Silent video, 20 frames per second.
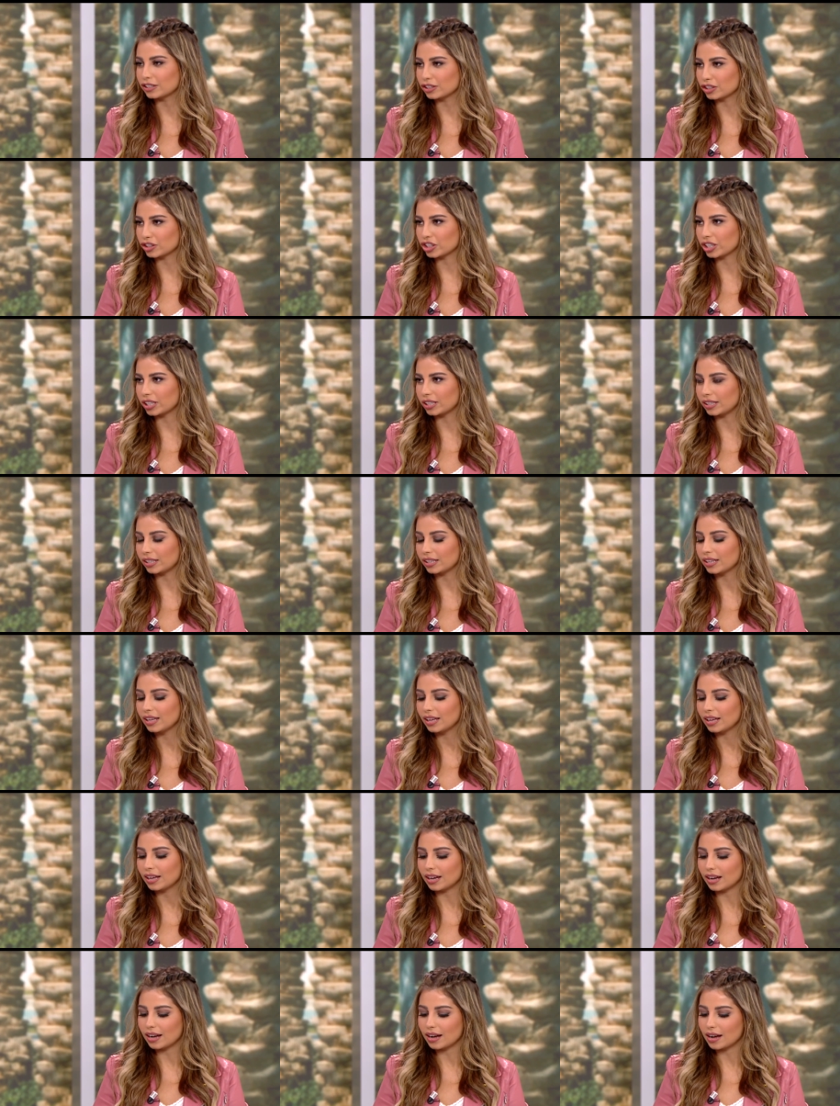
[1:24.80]
التشكيلي
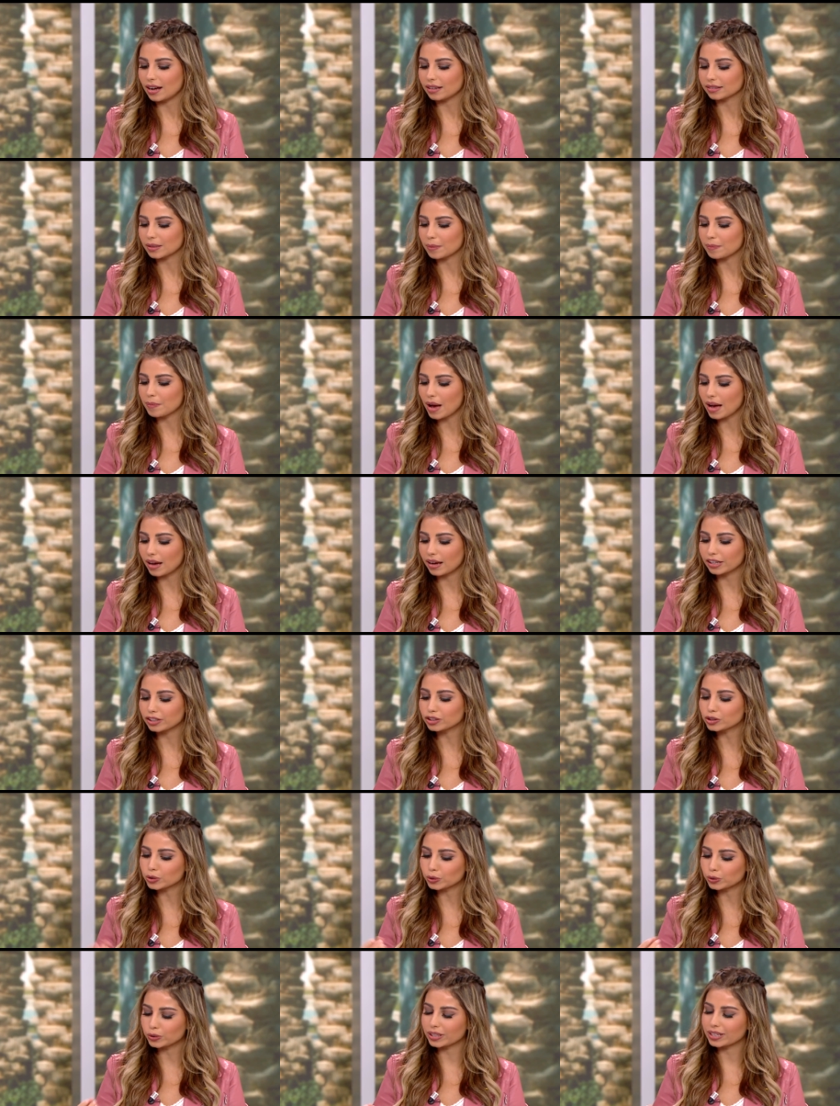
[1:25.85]
نعم طب مها ايش
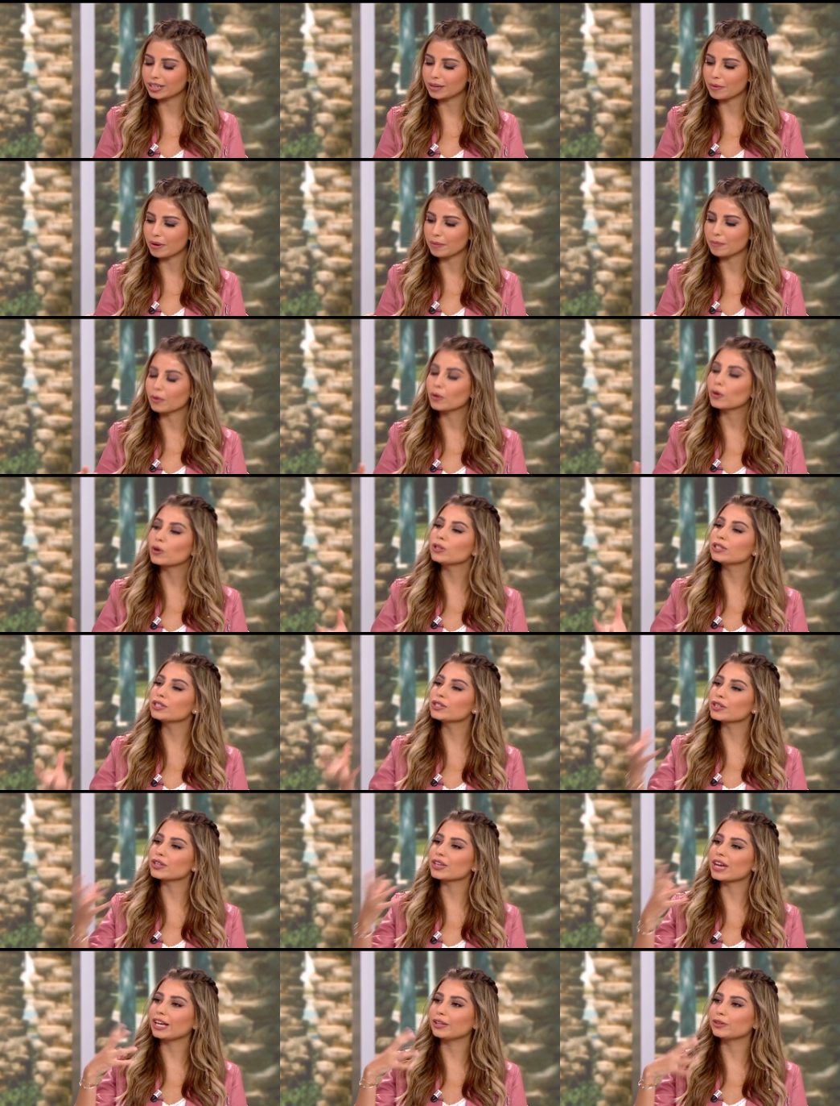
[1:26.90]
شعورك لما كل
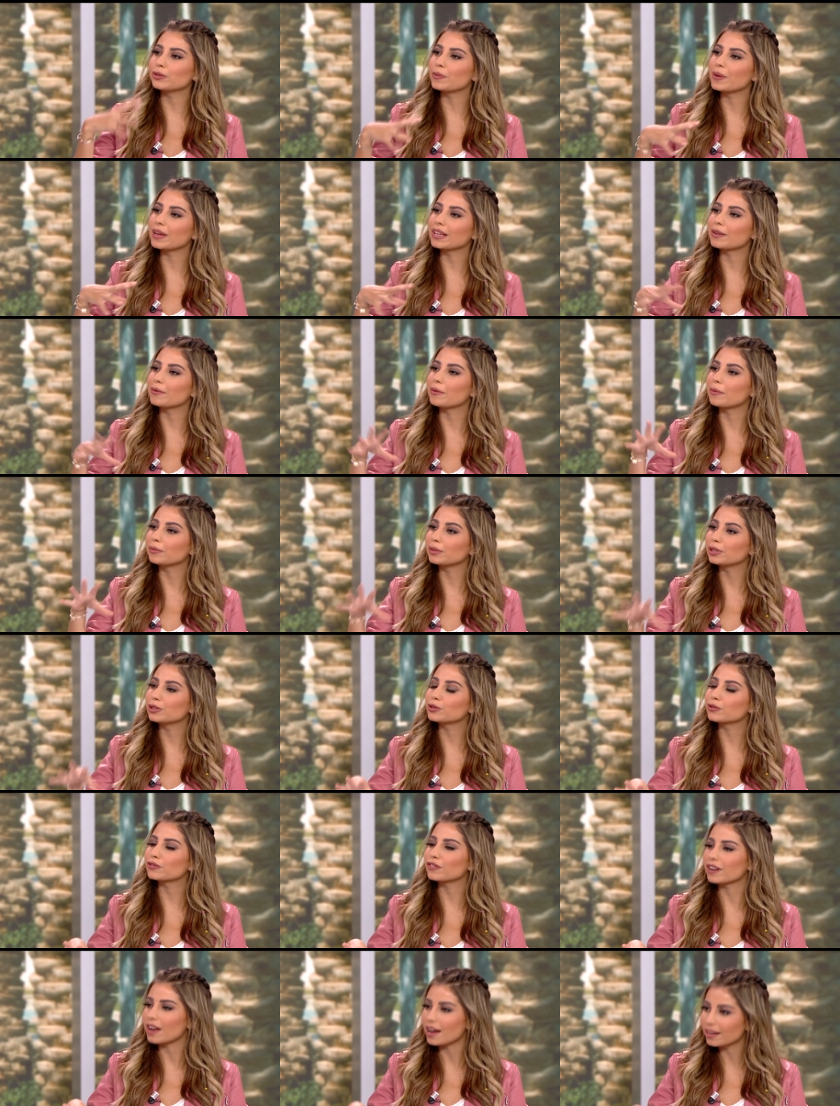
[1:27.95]
سياح دبي لما بيجوا
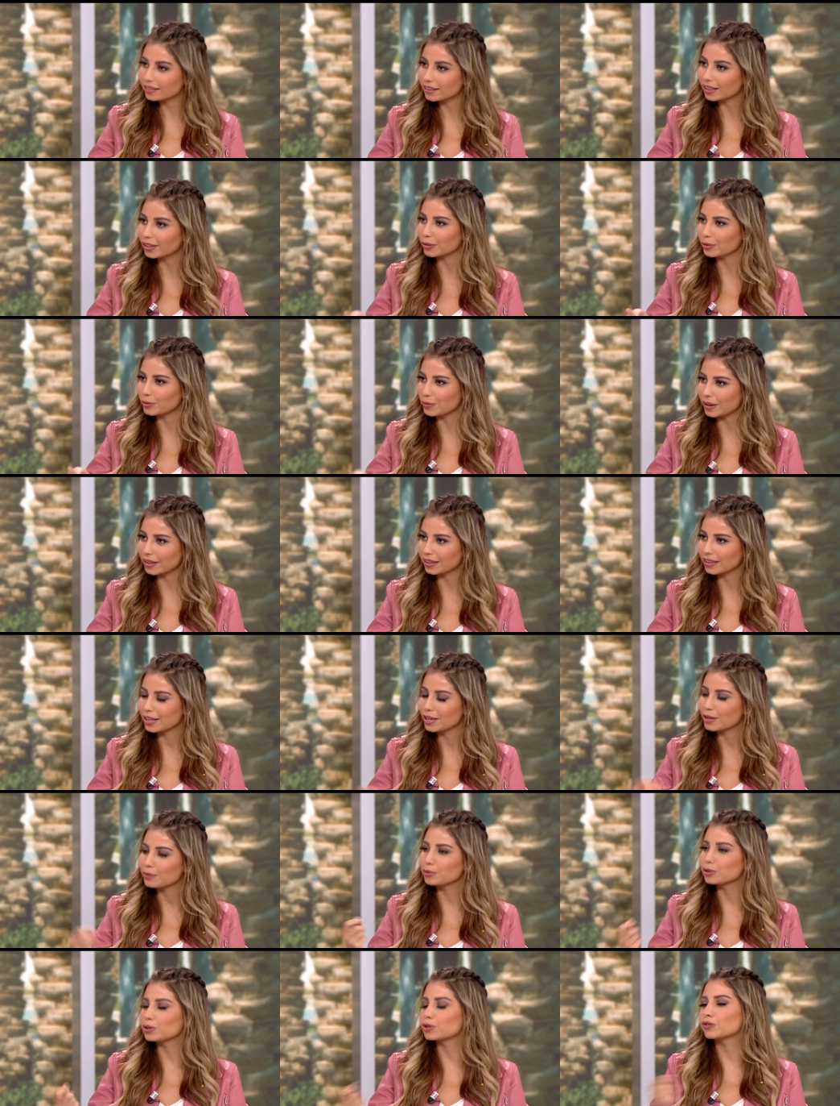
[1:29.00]
فنادق دبي
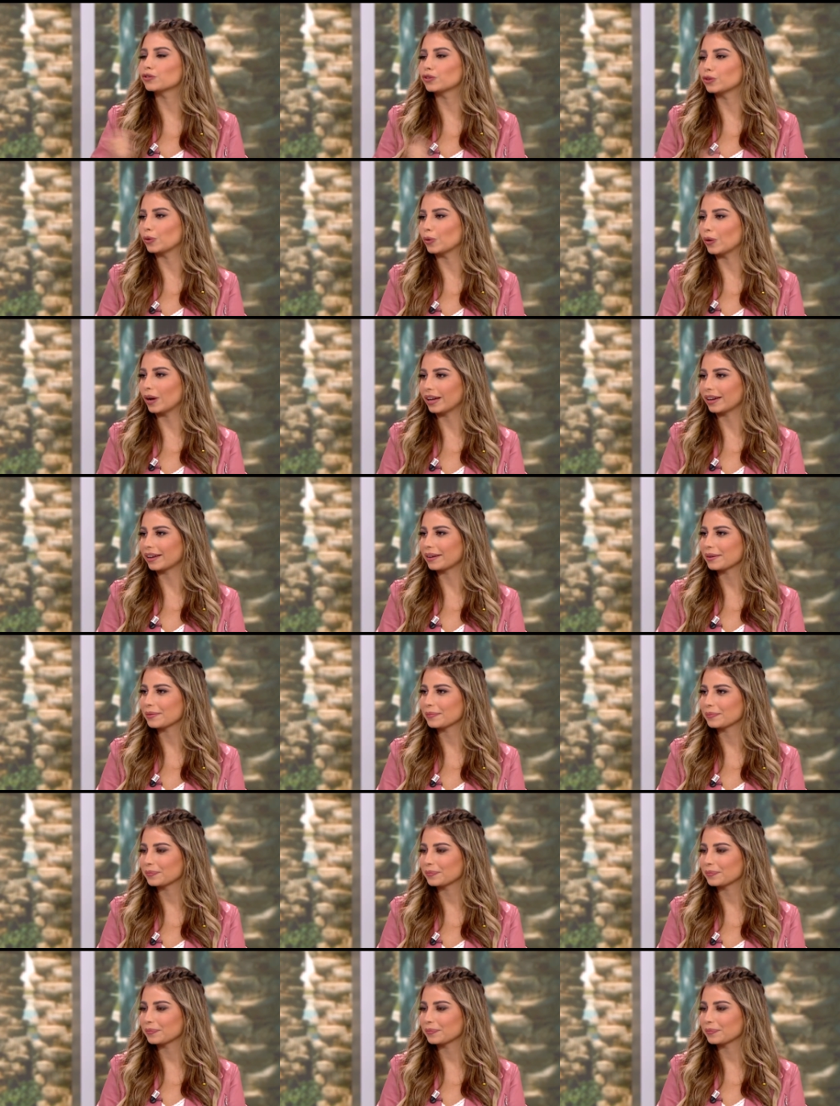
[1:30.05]
بيشوفوا لوحك